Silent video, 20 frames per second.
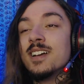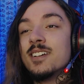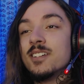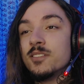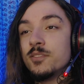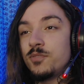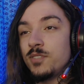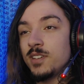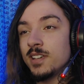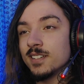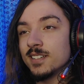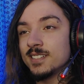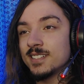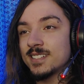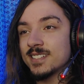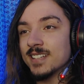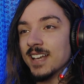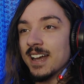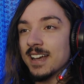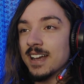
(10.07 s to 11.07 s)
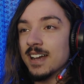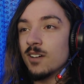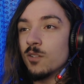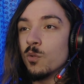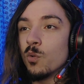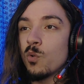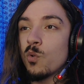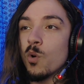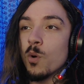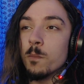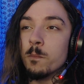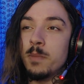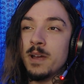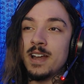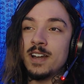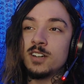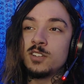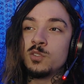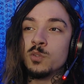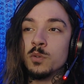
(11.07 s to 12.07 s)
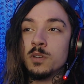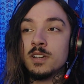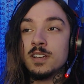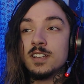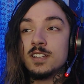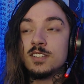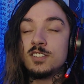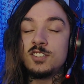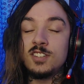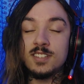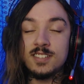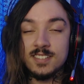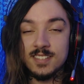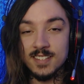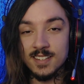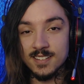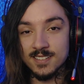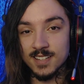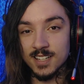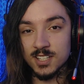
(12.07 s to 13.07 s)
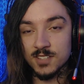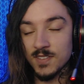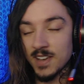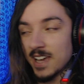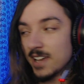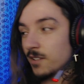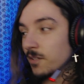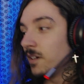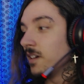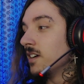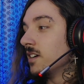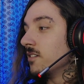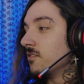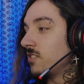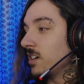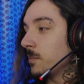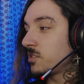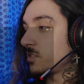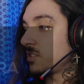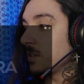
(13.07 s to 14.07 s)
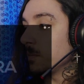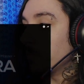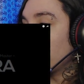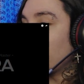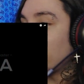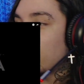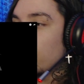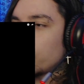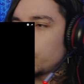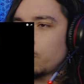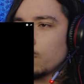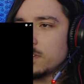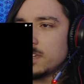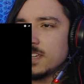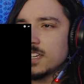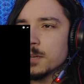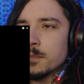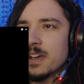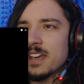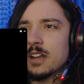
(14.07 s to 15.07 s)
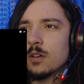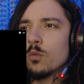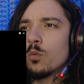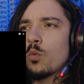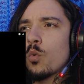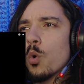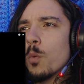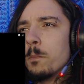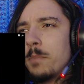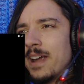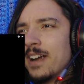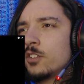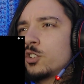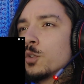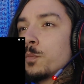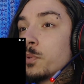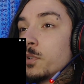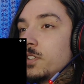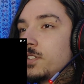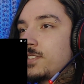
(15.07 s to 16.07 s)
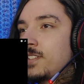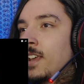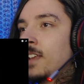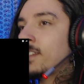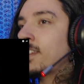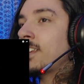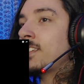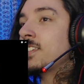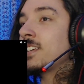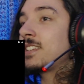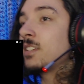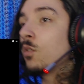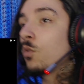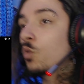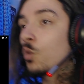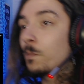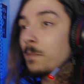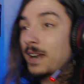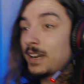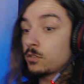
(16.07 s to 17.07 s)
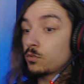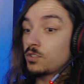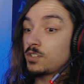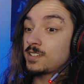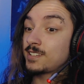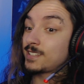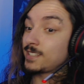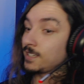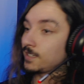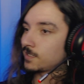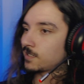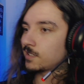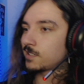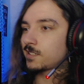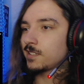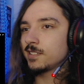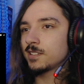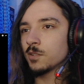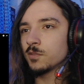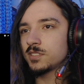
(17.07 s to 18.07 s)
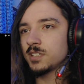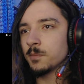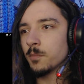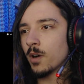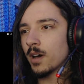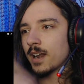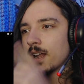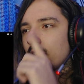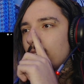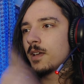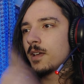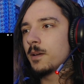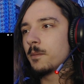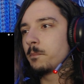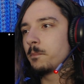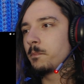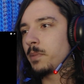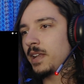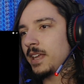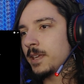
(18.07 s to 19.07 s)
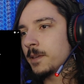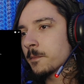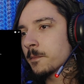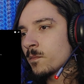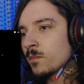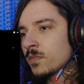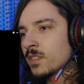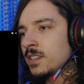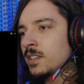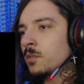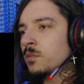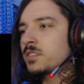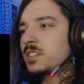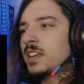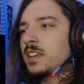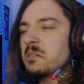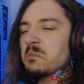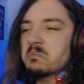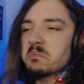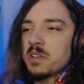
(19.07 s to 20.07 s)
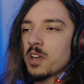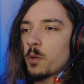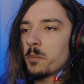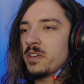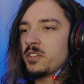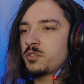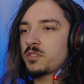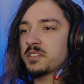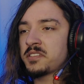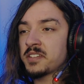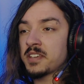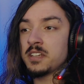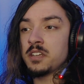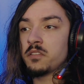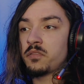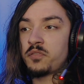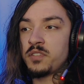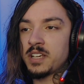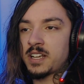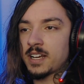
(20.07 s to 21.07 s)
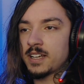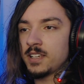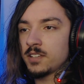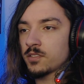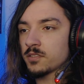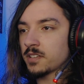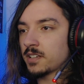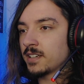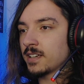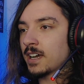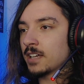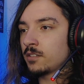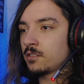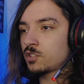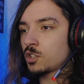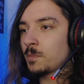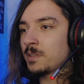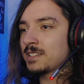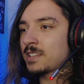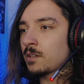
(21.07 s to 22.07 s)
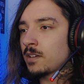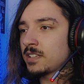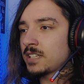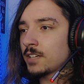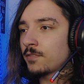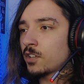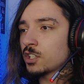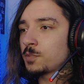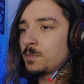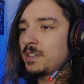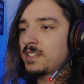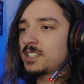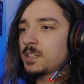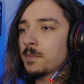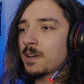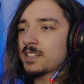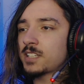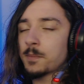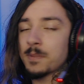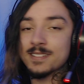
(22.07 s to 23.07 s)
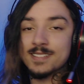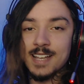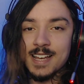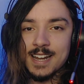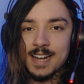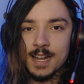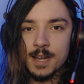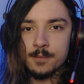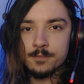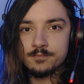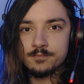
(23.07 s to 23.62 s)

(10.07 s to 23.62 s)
Vinland Saga, o coberto de cinzas, velho. Vamos embora, o do Enigma era o coberto por cinzas, esse aqui é o coberto de cinzas. Então, simbora, play. Não sei realmente o que significa isso, tá ligado? Instrumental, letra, voz, mix e master Bazara.